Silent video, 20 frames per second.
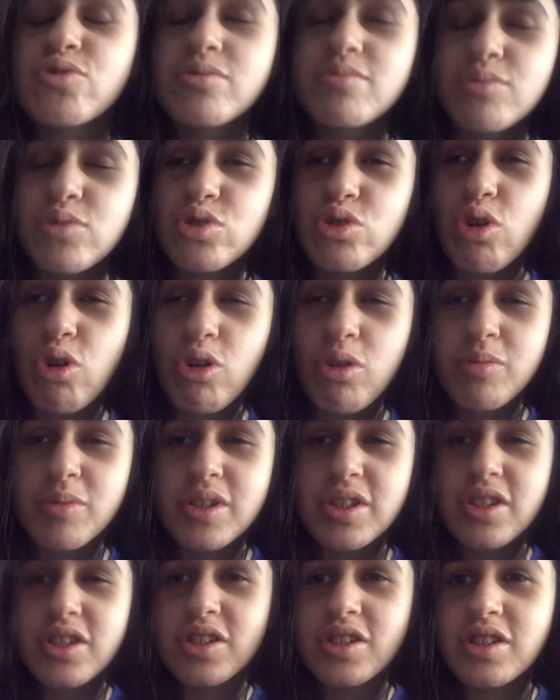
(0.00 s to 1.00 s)
dümdüz
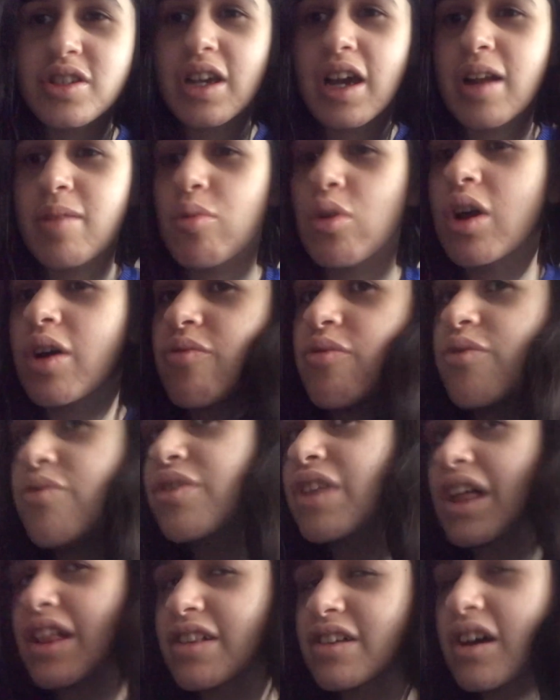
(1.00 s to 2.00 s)
olmadığı için yani biraz
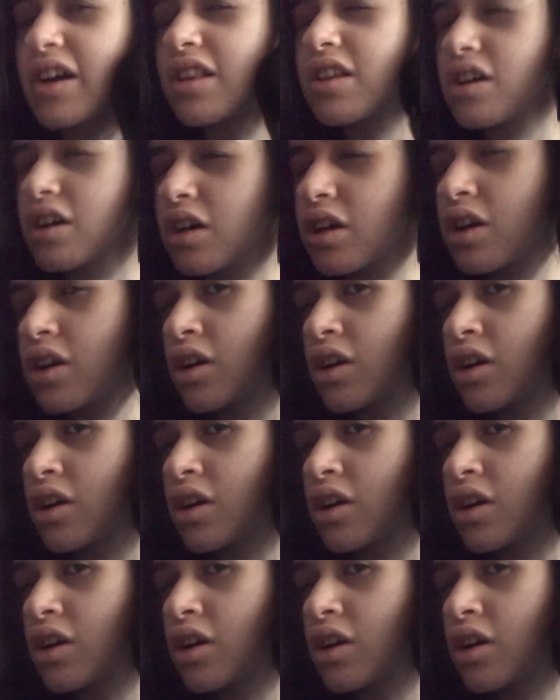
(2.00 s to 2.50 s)
dalgalı.